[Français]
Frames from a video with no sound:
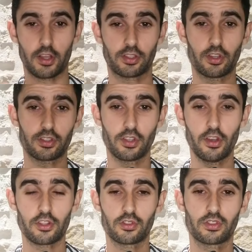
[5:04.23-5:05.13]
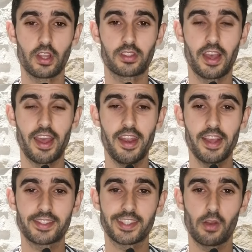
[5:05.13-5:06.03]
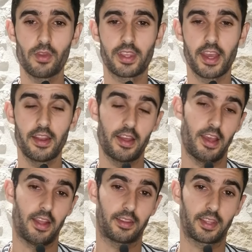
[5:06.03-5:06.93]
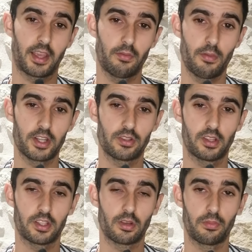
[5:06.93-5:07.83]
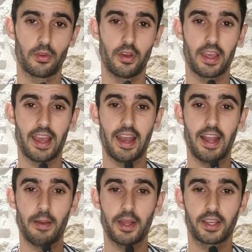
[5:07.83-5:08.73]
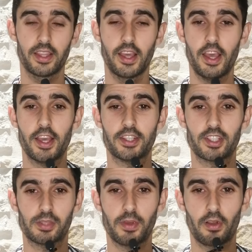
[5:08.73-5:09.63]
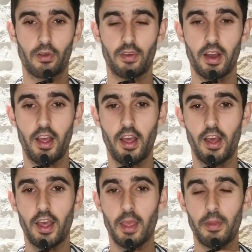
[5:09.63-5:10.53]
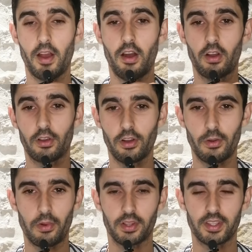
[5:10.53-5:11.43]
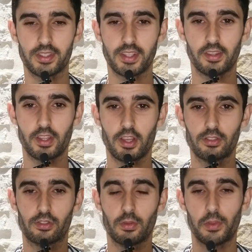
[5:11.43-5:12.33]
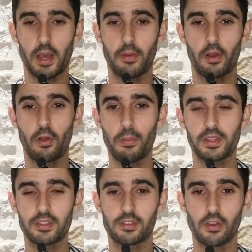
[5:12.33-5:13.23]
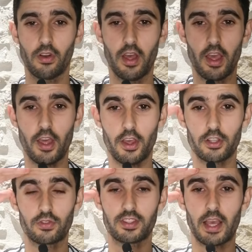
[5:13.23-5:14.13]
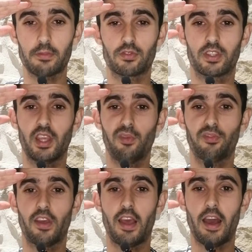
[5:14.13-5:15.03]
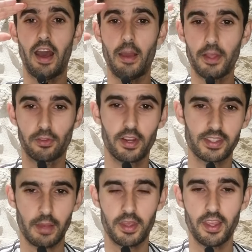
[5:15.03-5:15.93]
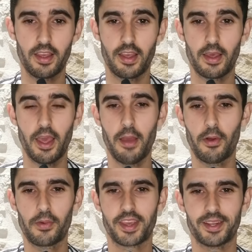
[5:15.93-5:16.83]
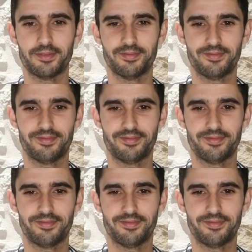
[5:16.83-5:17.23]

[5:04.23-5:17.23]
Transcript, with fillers: Sur ce, je vous souhaite un excellent week-end, un très bon match avec des champions et à la Madrid. J'espère qu'on va eh bien, encore remporter cette superbe compétition. Je vous aime, je vous kiffe. À bientôt les amis et bon week-end.